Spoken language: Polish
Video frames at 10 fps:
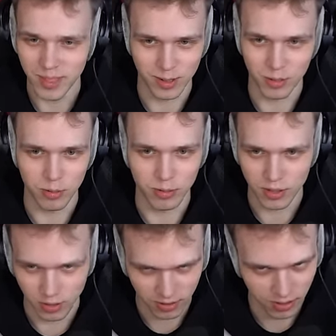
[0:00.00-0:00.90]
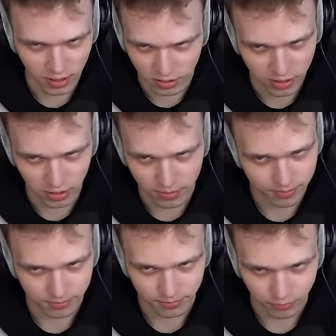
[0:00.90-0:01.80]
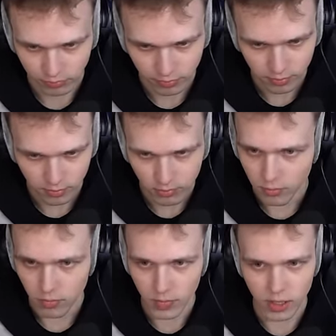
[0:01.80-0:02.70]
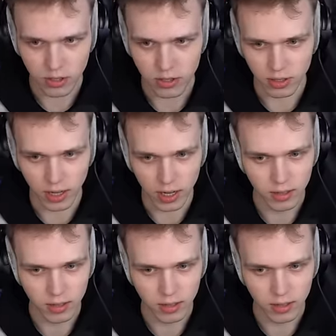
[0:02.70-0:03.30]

robiłeś? Co, co, ale że co? Ale że co ja?